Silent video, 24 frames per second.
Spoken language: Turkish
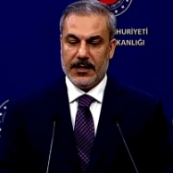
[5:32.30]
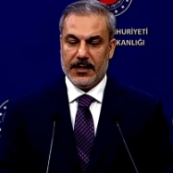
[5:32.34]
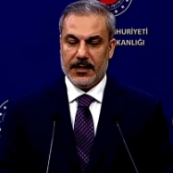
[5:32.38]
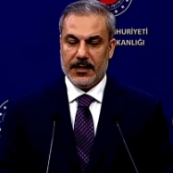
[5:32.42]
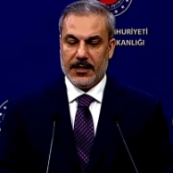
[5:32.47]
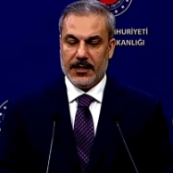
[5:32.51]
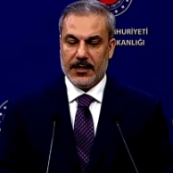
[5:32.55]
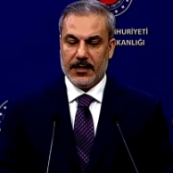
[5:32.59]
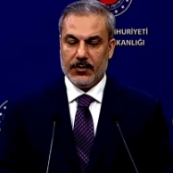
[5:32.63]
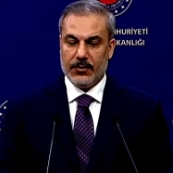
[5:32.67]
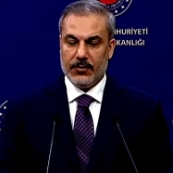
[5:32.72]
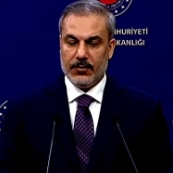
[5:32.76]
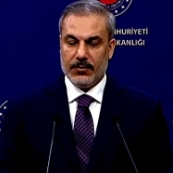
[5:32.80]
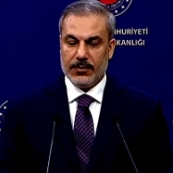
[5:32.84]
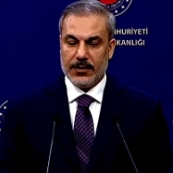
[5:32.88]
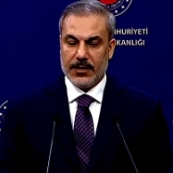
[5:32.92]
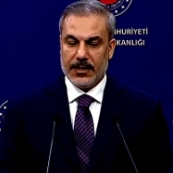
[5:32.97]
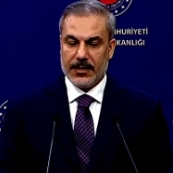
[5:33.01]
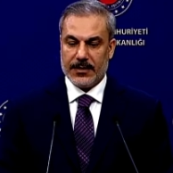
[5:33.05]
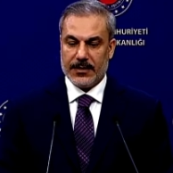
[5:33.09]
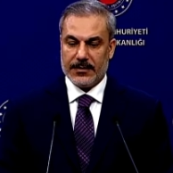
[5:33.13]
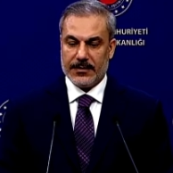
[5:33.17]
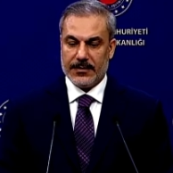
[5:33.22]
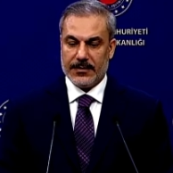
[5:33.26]
iki ülke
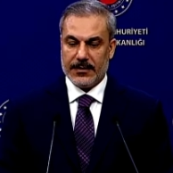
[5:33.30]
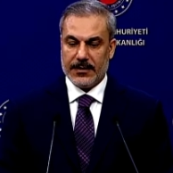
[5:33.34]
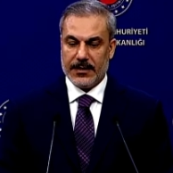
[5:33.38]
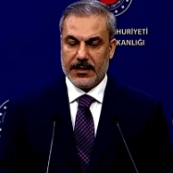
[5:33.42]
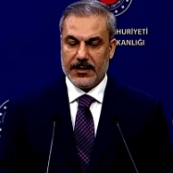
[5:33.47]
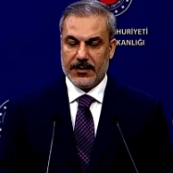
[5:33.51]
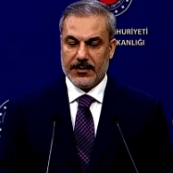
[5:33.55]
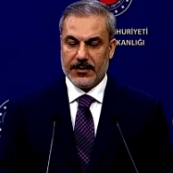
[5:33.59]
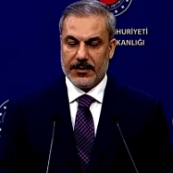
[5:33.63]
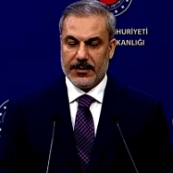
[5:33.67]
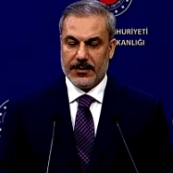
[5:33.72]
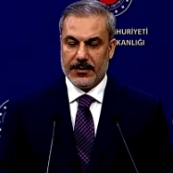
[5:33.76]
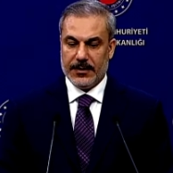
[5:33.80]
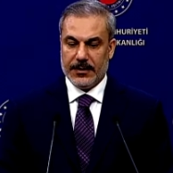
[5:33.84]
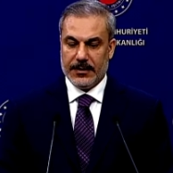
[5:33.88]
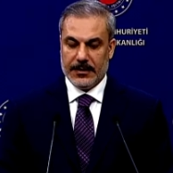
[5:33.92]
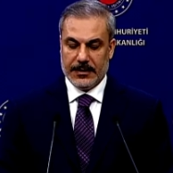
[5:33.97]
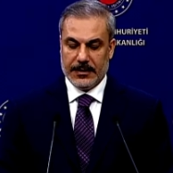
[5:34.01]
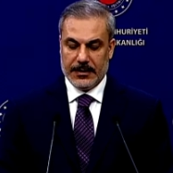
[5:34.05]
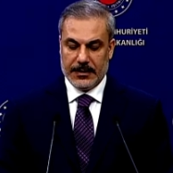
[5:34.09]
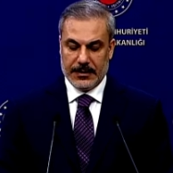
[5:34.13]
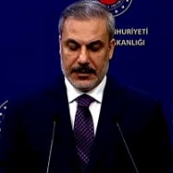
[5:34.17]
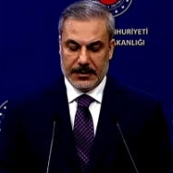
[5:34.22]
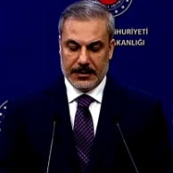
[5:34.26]
arasında
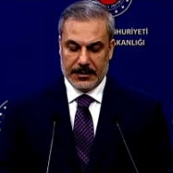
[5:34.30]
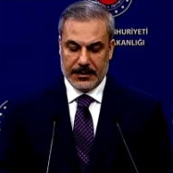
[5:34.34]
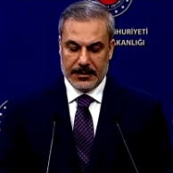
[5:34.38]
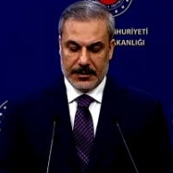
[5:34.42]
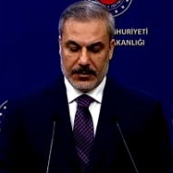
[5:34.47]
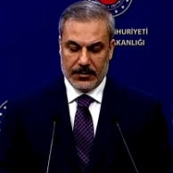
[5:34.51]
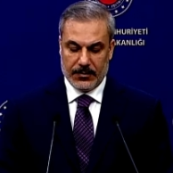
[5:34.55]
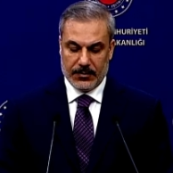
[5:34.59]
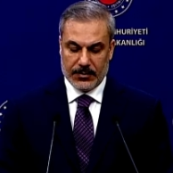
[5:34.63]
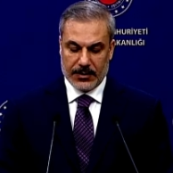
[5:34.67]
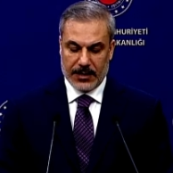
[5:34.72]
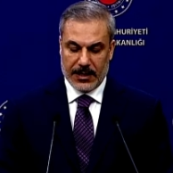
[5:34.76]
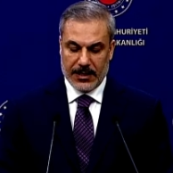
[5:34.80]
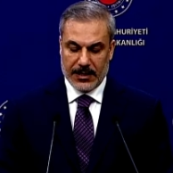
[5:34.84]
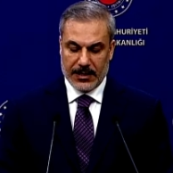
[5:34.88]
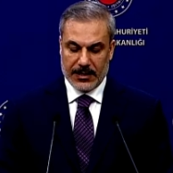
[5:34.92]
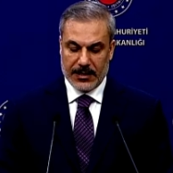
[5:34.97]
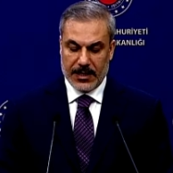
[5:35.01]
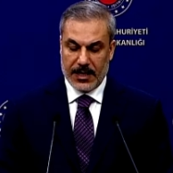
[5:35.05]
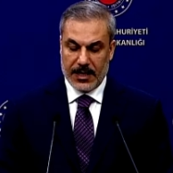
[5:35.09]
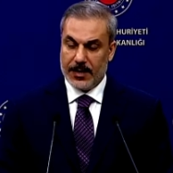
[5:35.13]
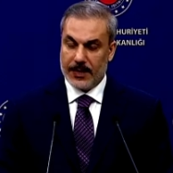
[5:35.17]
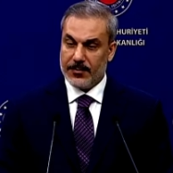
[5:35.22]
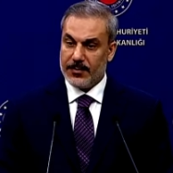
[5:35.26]
e,
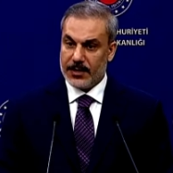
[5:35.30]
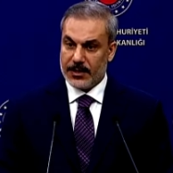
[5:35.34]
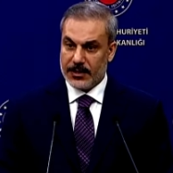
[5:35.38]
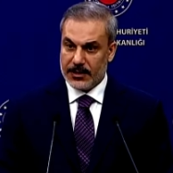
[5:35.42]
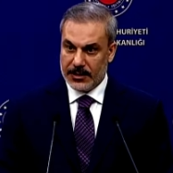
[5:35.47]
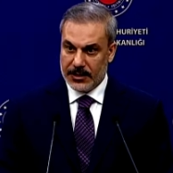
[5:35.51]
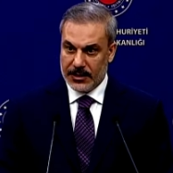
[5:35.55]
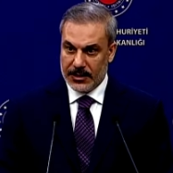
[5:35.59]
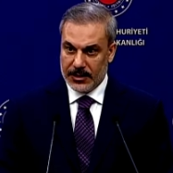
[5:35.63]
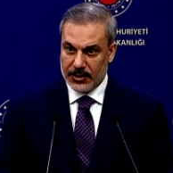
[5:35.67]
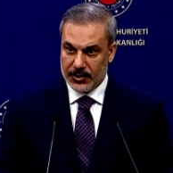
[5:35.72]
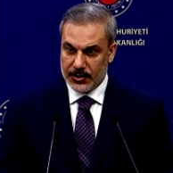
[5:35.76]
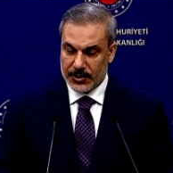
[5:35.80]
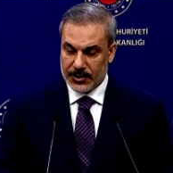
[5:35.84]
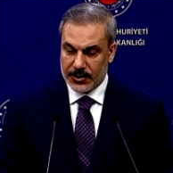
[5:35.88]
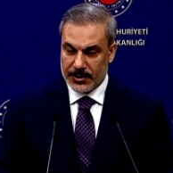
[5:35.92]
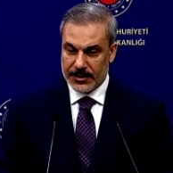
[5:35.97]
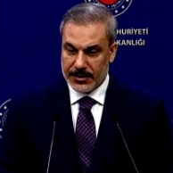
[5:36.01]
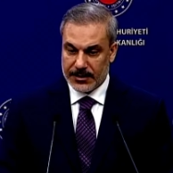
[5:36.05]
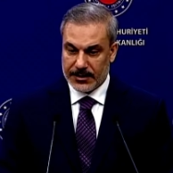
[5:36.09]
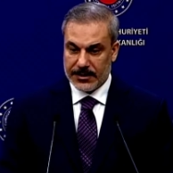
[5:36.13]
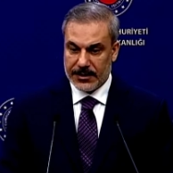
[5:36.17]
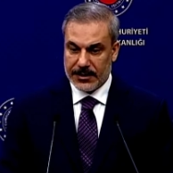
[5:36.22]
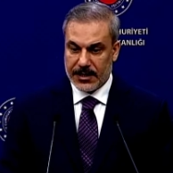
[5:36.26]
özellikle hem ikili
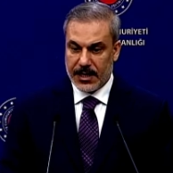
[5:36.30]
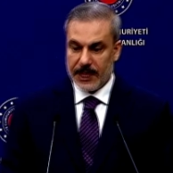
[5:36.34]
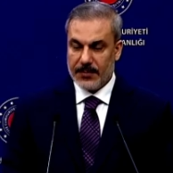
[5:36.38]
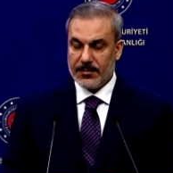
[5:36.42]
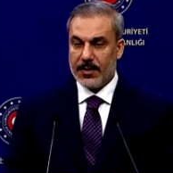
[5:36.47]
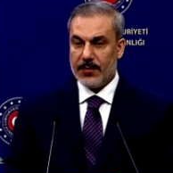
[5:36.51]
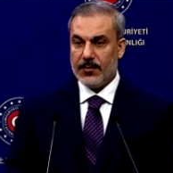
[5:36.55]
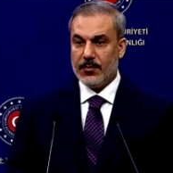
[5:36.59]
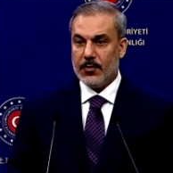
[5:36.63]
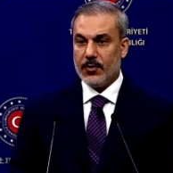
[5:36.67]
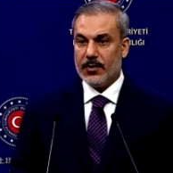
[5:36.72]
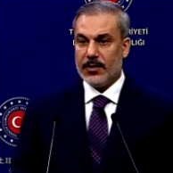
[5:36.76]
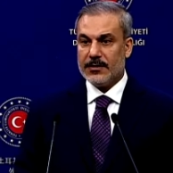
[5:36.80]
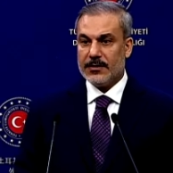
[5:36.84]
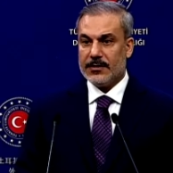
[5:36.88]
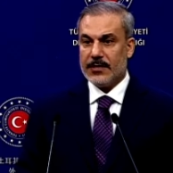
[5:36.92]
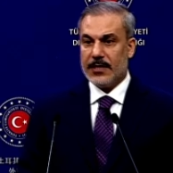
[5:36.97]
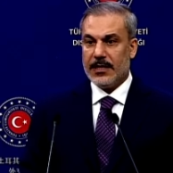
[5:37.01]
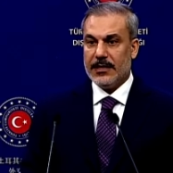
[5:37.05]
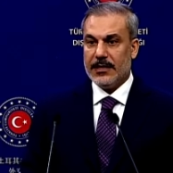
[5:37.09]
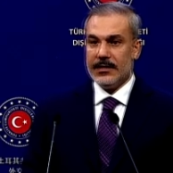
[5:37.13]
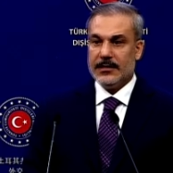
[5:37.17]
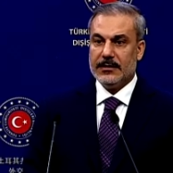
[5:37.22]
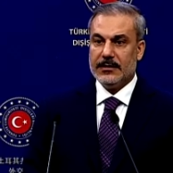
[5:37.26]
ilişkilerin hem de
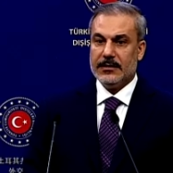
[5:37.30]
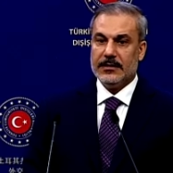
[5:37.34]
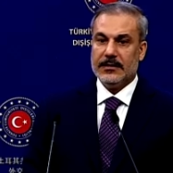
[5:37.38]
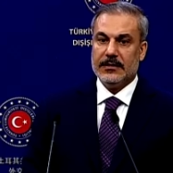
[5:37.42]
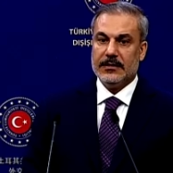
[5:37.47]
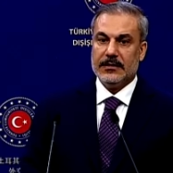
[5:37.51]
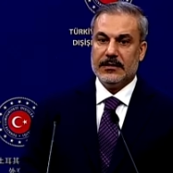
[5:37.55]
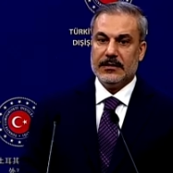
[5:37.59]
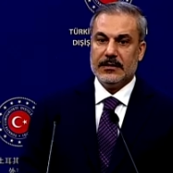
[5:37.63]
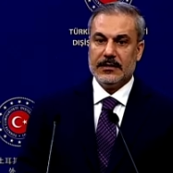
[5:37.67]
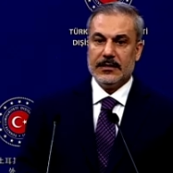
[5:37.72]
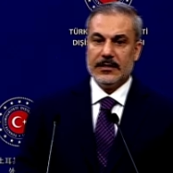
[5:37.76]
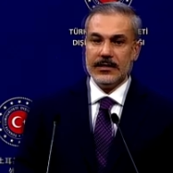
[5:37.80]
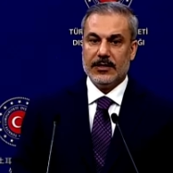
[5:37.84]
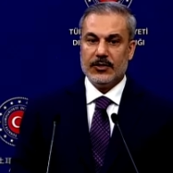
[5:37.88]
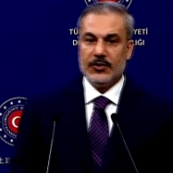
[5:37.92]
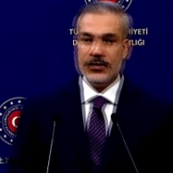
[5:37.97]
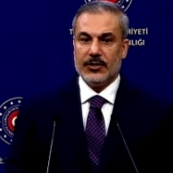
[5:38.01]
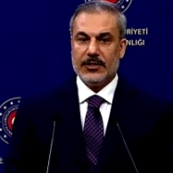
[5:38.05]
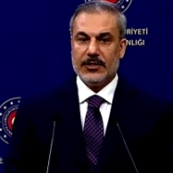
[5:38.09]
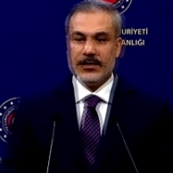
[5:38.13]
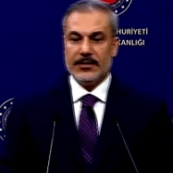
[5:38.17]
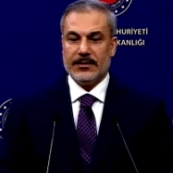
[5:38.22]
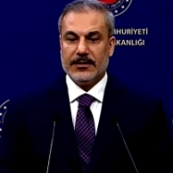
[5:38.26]
bölgesel e,
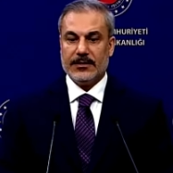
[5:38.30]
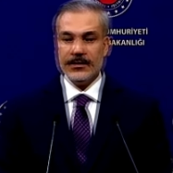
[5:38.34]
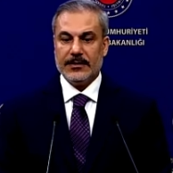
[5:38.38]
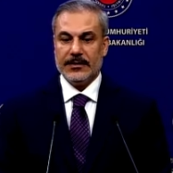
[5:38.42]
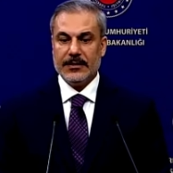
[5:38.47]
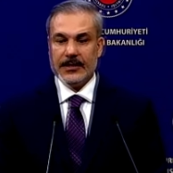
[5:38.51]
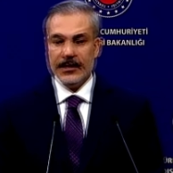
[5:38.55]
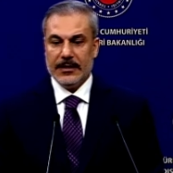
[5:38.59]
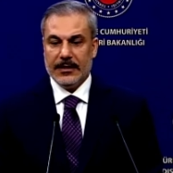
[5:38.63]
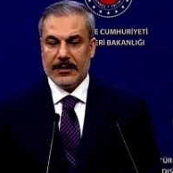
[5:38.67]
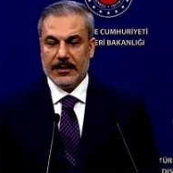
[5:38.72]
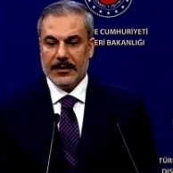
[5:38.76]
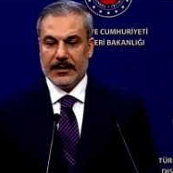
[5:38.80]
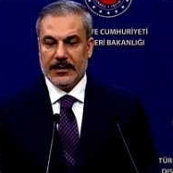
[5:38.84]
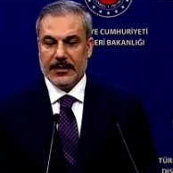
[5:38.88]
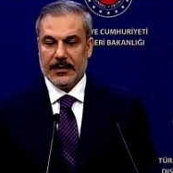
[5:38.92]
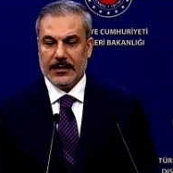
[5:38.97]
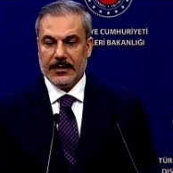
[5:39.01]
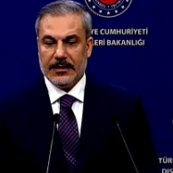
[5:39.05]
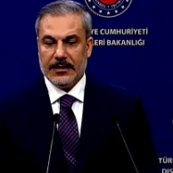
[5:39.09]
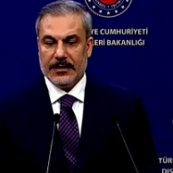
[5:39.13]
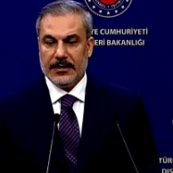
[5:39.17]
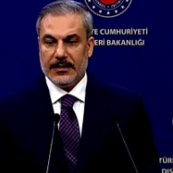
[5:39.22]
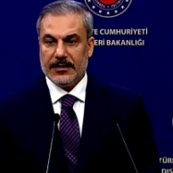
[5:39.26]
ilişkilerin
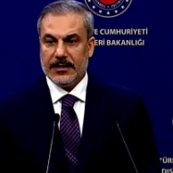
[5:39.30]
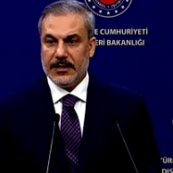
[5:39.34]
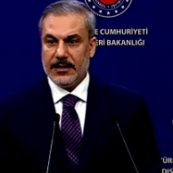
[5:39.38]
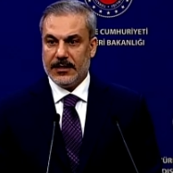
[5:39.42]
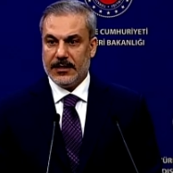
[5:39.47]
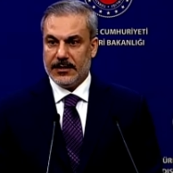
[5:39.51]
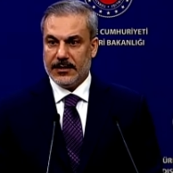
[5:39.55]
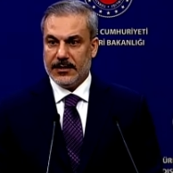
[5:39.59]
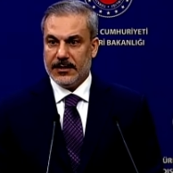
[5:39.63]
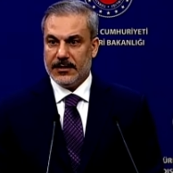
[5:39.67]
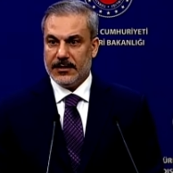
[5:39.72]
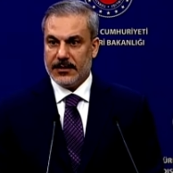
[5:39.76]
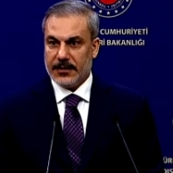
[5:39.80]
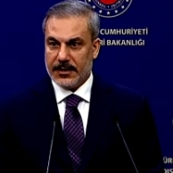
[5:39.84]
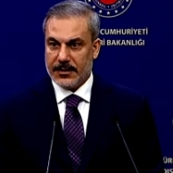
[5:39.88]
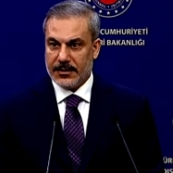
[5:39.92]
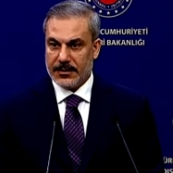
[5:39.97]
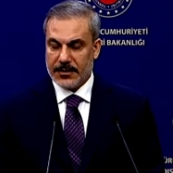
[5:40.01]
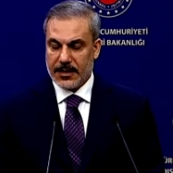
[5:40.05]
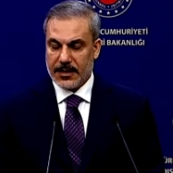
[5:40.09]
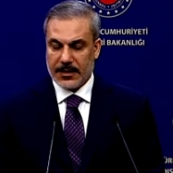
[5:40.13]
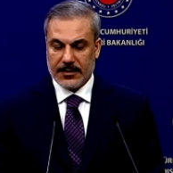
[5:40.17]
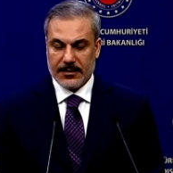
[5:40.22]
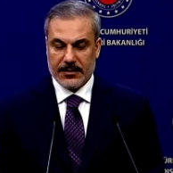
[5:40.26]
e, niteliğini
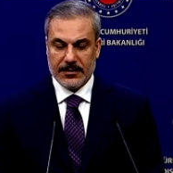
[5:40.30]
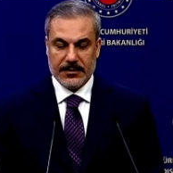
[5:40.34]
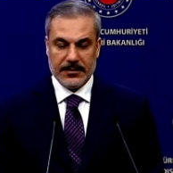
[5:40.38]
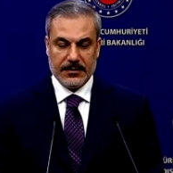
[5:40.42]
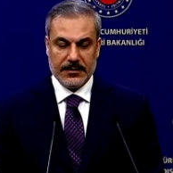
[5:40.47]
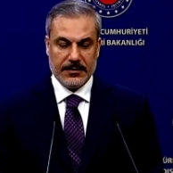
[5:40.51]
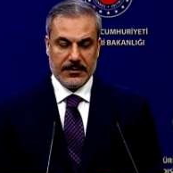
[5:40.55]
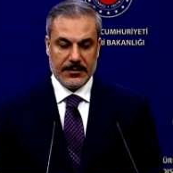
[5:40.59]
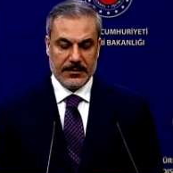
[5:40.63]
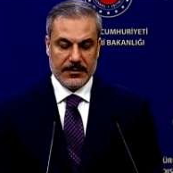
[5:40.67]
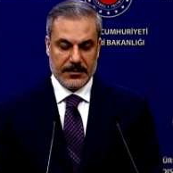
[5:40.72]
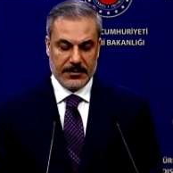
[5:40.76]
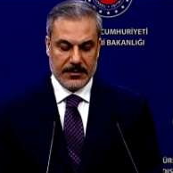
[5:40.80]
derinden e,